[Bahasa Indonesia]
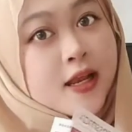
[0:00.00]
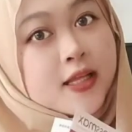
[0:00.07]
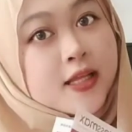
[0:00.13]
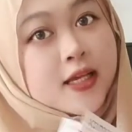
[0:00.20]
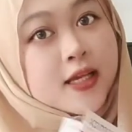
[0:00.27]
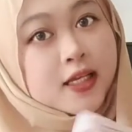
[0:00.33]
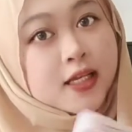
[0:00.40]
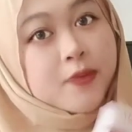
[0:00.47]

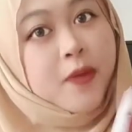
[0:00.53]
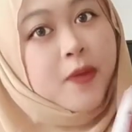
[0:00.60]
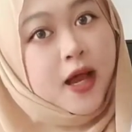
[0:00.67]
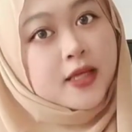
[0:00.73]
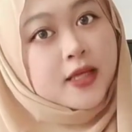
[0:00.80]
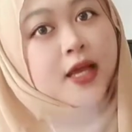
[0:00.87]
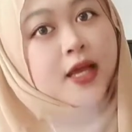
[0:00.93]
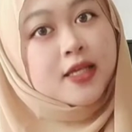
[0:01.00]
Ia adalah
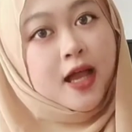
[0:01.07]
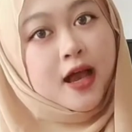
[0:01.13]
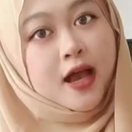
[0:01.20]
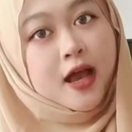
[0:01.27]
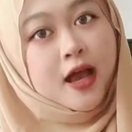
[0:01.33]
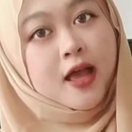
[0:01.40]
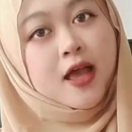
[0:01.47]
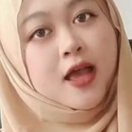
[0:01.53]
satu
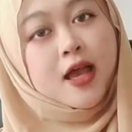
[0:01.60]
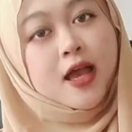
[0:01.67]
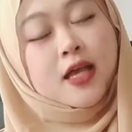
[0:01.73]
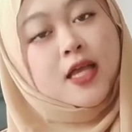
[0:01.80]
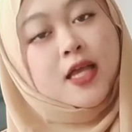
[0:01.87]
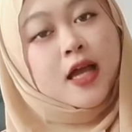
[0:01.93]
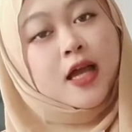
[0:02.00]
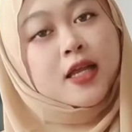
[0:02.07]
penyakit
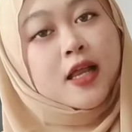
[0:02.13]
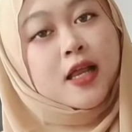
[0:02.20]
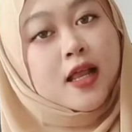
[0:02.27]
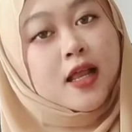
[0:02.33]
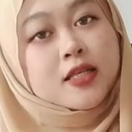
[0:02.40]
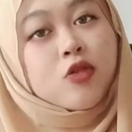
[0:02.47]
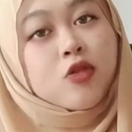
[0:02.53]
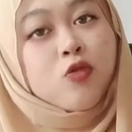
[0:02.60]
senyap
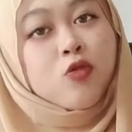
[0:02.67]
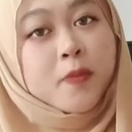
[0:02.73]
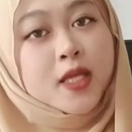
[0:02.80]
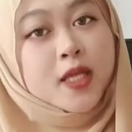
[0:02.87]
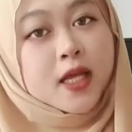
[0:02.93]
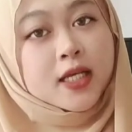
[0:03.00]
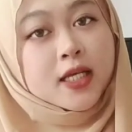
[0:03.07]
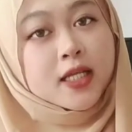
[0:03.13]
yang
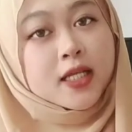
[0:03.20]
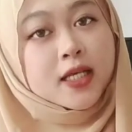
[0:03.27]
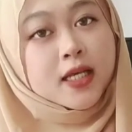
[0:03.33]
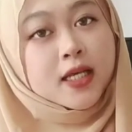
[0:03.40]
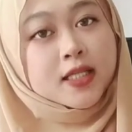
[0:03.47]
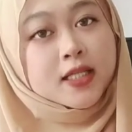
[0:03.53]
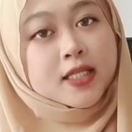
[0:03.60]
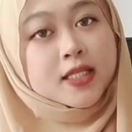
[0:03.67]

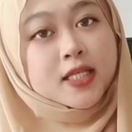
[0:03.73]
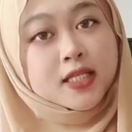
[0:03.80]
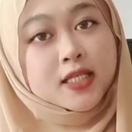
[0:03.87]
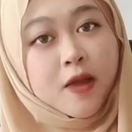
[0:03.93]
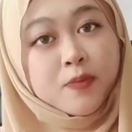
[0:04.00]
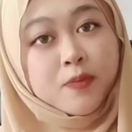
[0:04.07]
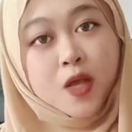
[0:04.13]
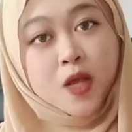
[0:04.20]
membawa
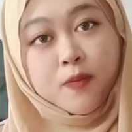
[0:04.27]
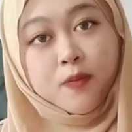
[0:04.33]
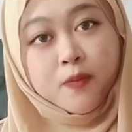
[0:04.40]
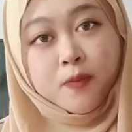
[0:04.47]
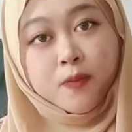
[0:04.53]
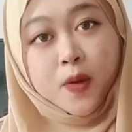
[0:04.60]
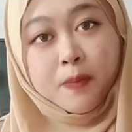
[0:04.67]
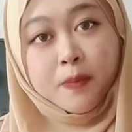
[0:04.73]

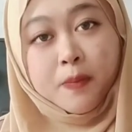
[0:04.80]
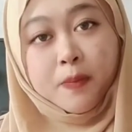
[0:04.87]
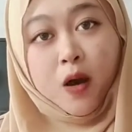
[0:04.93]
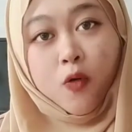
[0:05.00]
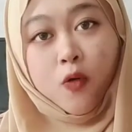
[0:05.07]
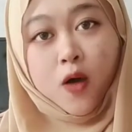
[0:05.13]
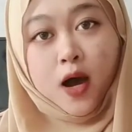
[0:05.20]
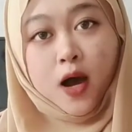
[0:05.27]

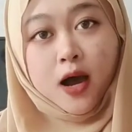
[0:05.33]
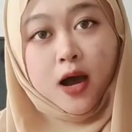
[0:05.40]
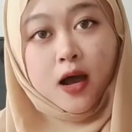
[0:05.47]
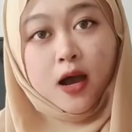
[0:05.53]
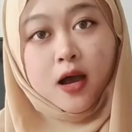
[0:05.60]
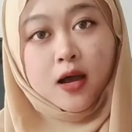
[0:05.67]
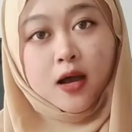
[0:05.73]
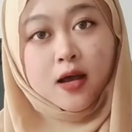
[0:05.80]
maut
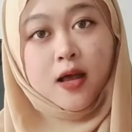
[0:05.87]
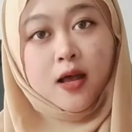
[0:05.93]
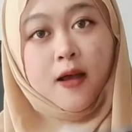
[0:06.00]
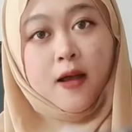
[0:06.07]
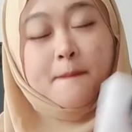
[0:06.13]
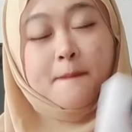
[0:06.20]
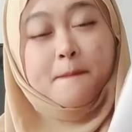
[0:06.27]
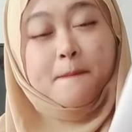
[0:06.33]
ataupun
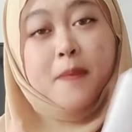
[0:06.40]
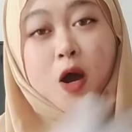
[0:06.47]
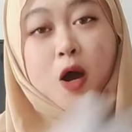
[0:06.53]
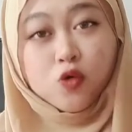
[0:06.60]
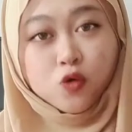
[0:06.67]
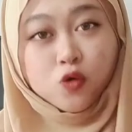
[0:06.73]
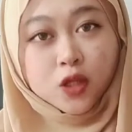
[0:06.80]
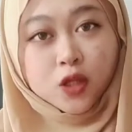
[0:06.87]
stroke.
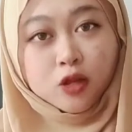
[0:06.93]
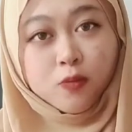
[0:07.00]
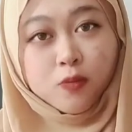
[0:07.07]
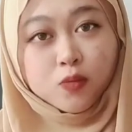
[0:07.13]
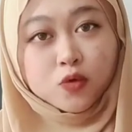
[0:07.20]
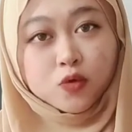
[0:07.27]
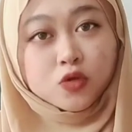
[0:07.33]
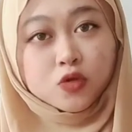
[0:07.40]
Jadi
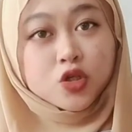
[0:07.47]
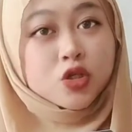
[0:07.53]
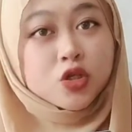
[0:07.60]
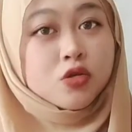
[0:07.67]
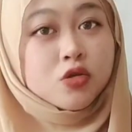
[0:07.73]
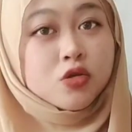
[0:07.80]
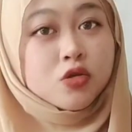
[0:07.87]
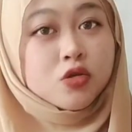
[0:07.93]
kita
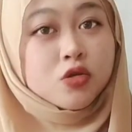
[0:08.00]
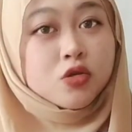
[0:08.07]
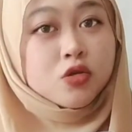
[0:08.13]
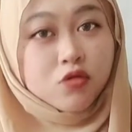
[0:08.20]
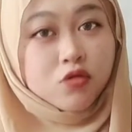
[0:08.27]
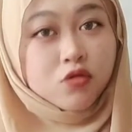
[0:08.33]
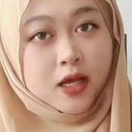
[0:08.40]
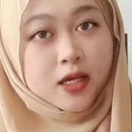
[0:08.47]
kena
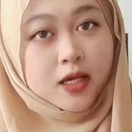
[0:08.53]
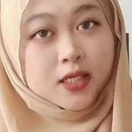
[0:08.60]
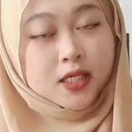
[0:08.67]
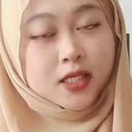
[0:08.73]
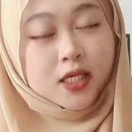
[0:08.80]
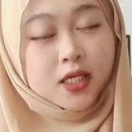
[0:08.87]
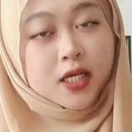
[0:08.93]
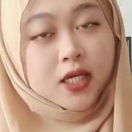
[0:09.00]
tahu dan
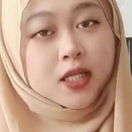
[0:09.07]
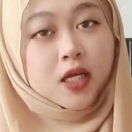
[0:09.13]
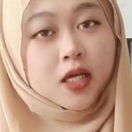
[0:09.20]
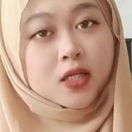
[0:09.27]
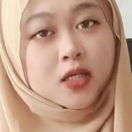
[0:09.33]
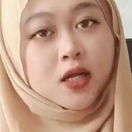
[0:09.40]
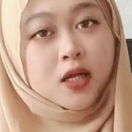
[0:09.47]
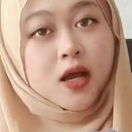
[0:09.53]
cegah
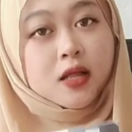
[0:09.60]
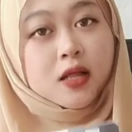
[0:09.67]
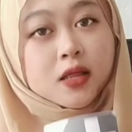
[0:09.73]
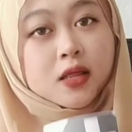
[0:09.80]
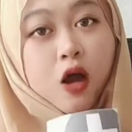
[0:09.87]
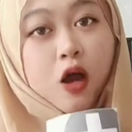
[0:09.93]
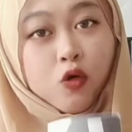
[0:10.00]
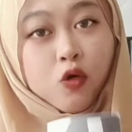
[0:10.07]

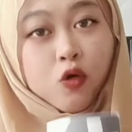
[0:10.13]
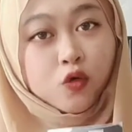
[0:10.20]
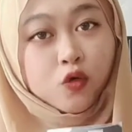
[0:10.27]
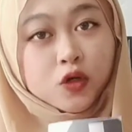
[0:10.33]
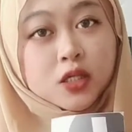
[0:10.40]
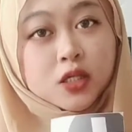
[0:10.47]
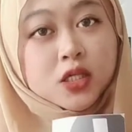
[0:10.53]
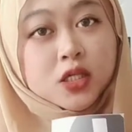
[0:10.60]
seawalnya.
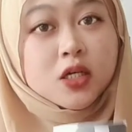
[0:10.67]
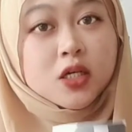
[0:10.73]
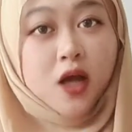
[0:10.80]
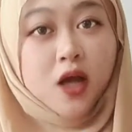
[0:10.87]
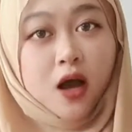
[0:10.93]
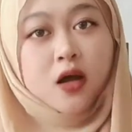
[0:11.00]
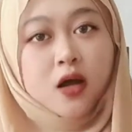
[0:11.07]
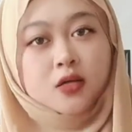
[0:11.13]

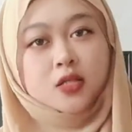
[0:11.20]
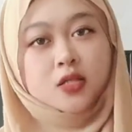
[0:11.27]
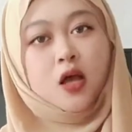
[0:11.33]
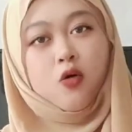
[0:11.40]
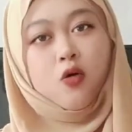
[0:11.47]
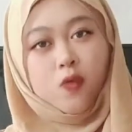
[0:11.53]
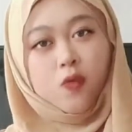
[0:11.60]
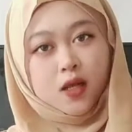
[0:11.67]
Uh,
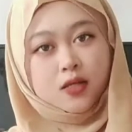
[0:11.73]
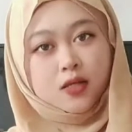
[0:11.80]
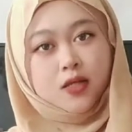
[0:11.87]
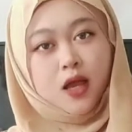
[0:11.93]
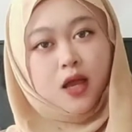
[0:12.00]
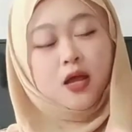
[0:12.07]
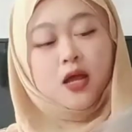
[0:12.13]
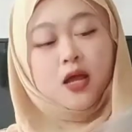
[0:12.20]
dia ada
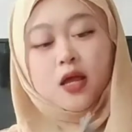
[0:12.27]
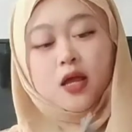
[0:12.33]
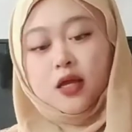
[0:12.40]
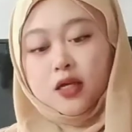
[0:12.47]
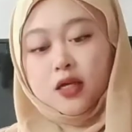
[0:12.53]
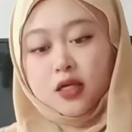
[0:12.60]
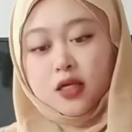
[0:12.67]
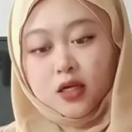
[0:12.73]
juga
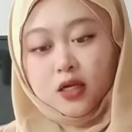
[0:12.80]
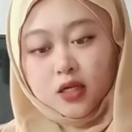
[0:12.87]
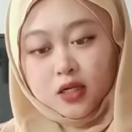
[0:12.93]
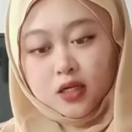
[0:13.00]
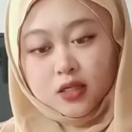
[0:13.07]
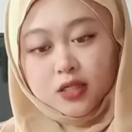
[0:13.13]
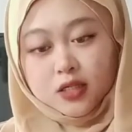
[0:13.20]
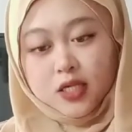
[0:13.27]

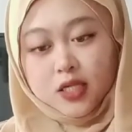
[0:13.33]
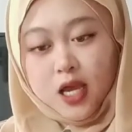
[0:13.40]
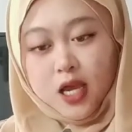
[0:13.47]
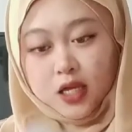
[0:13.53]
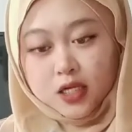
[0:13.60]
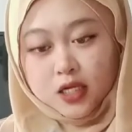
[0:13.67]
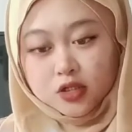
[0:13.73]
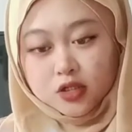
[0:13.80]

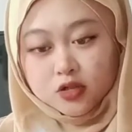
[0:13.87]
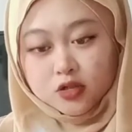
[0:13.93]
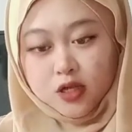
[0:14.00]
bagi